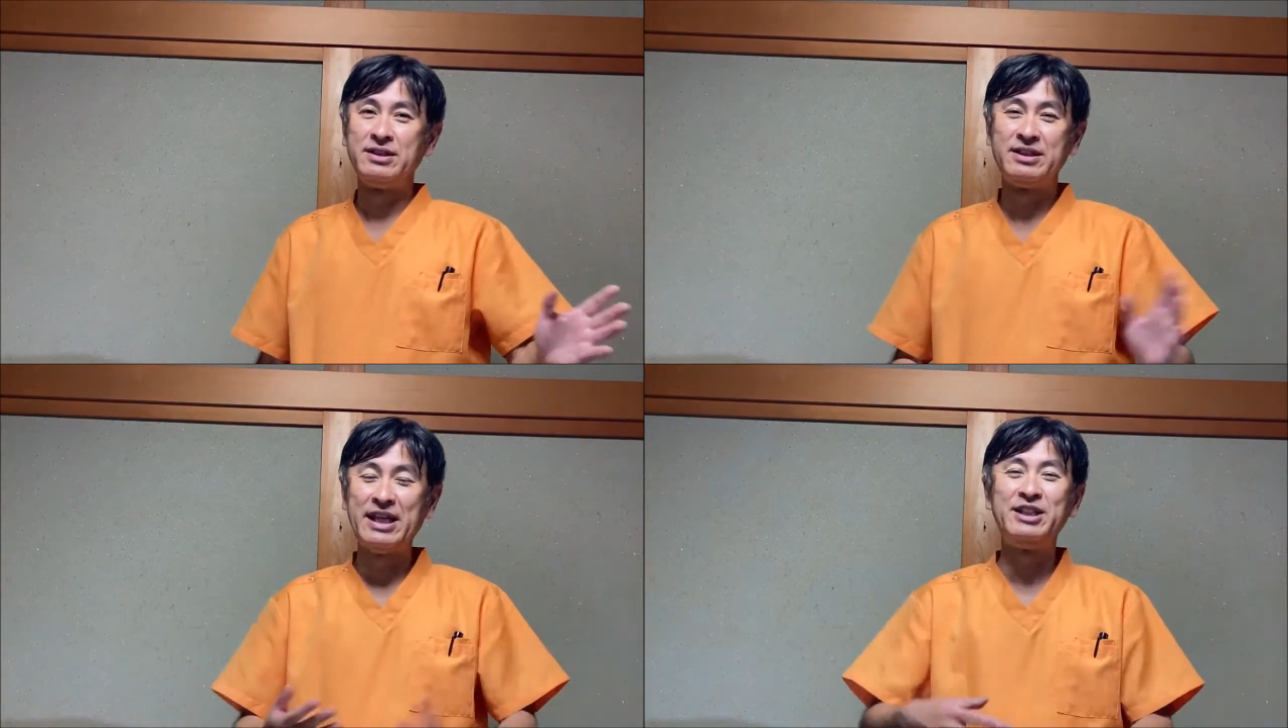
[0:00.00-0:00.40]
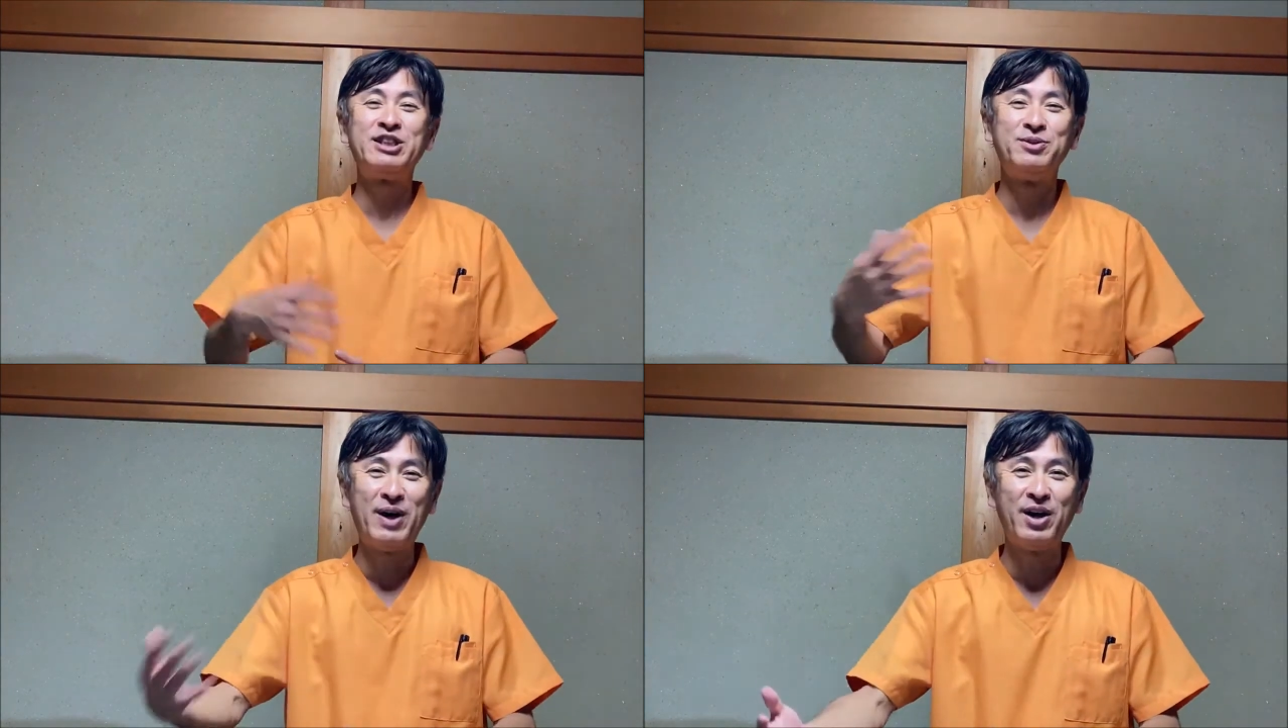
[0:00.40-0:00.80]
施
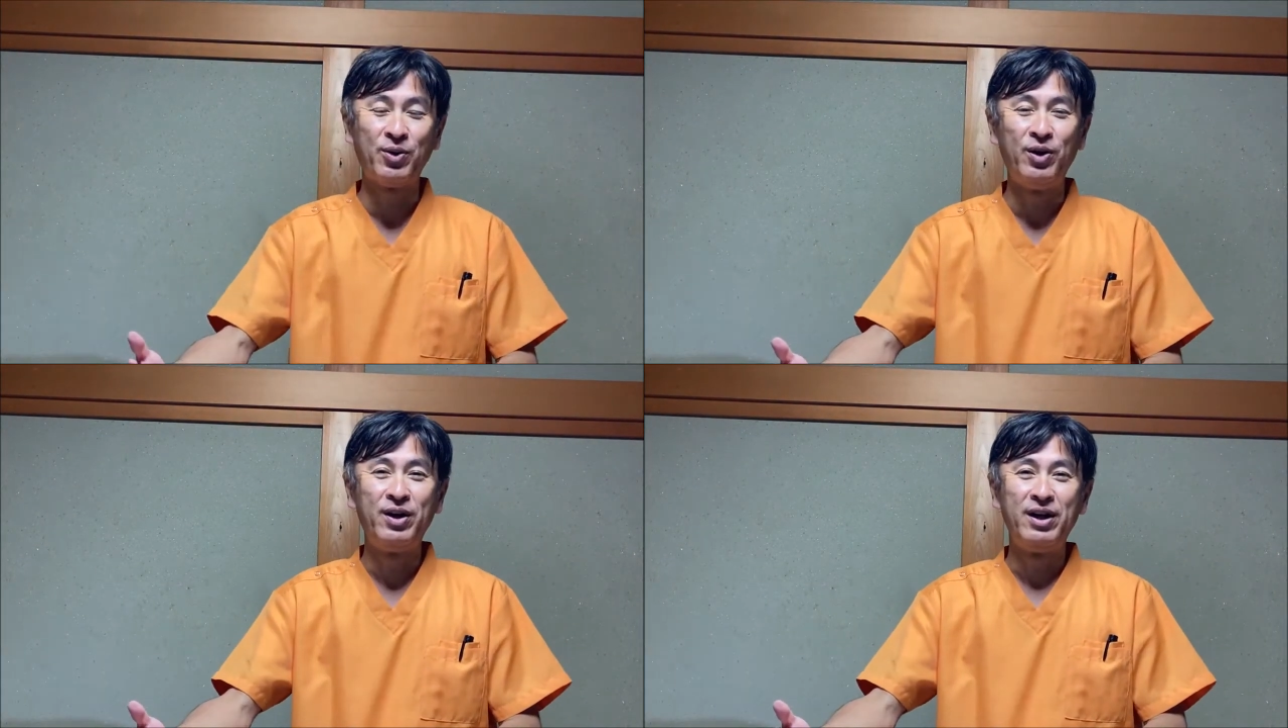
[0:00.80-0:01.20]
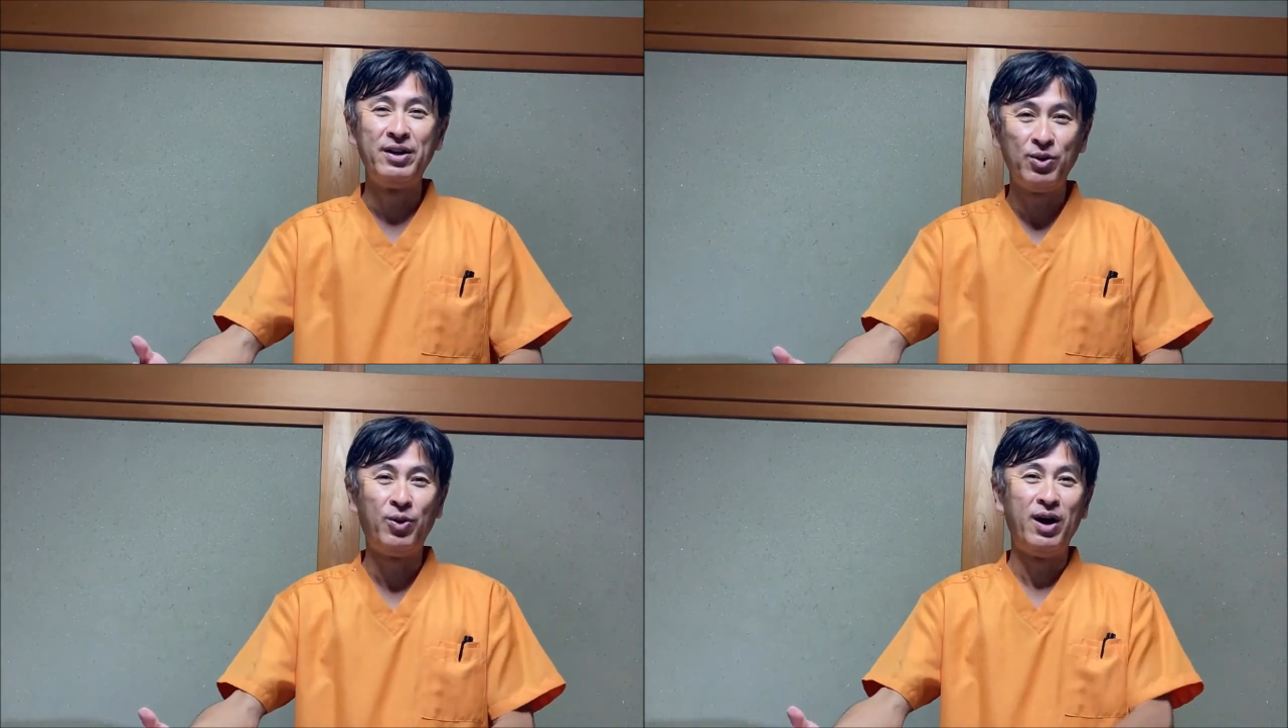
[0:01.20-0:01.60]
術前の
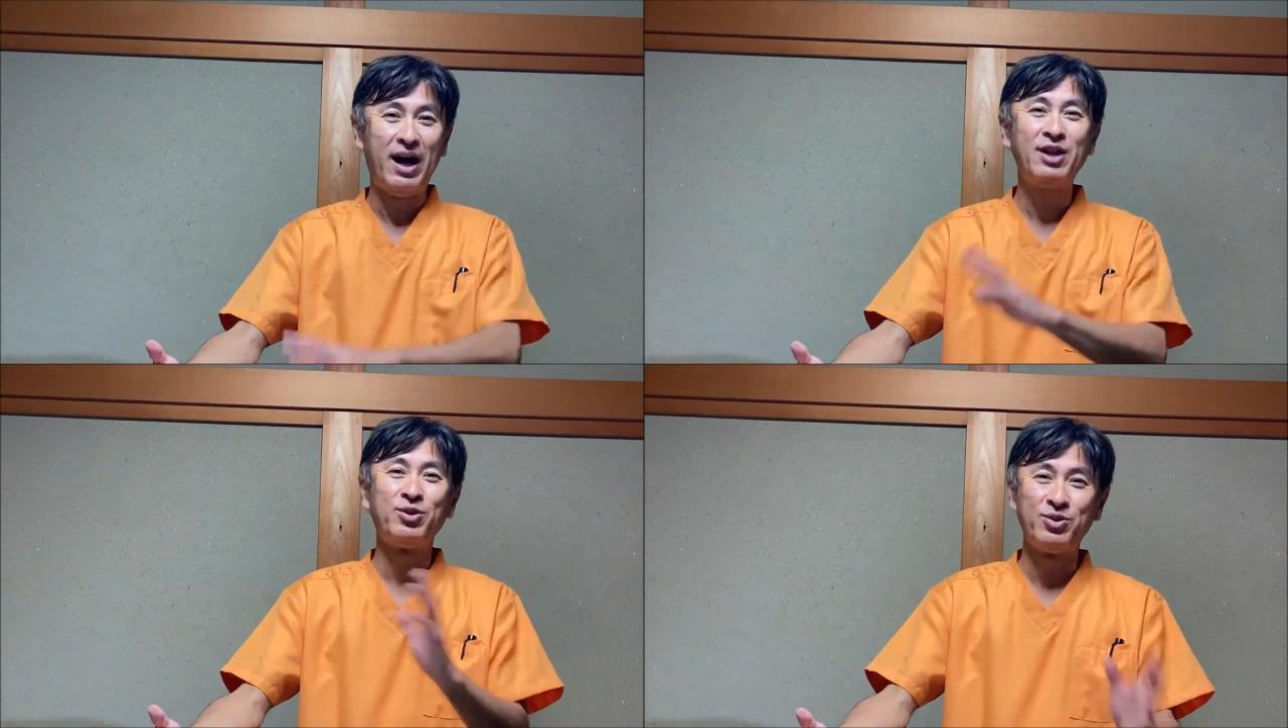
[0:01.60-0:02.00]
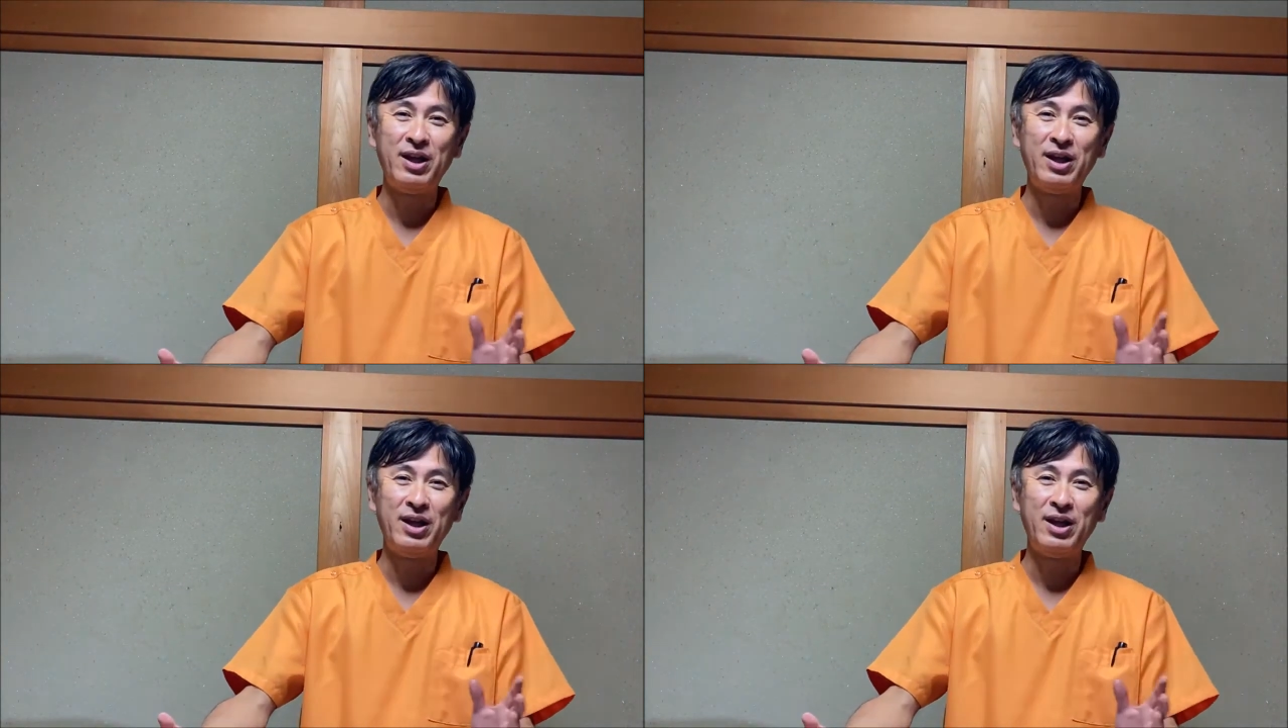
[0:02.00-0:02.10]
と後